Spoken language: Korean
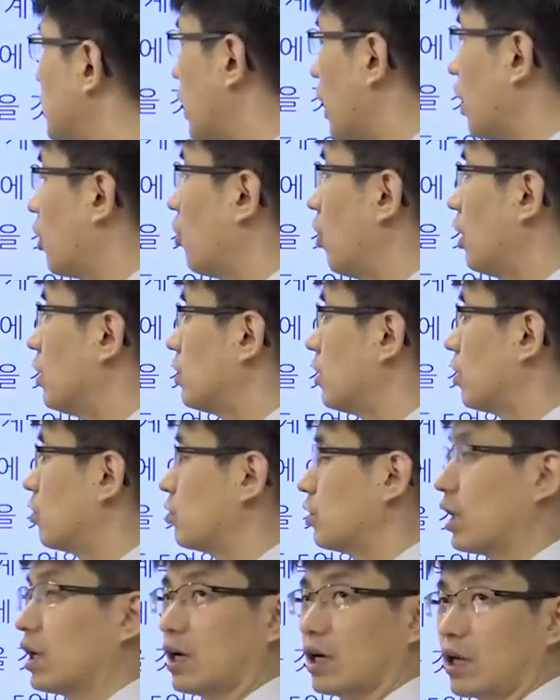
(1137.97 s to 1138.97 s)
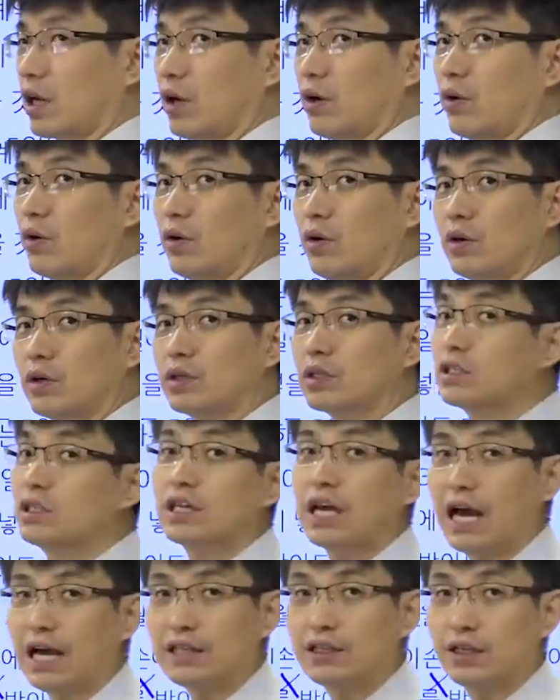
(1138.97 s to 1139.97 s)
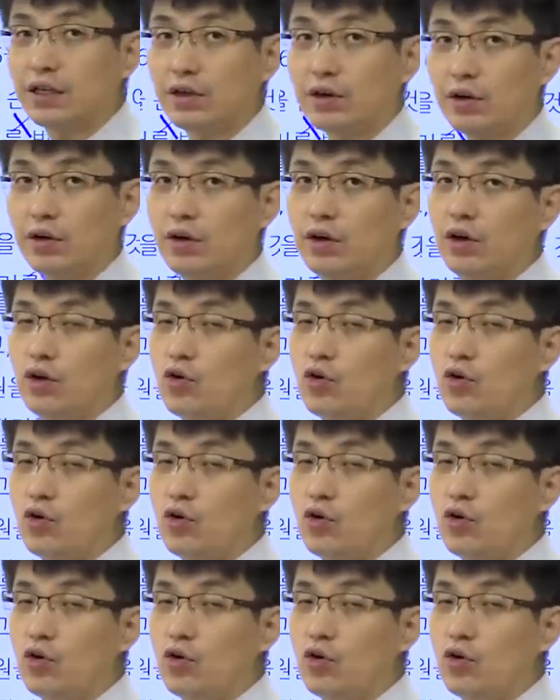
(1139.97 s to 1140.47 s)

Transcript: 제거한다고 생각해요. 그게 아니에요.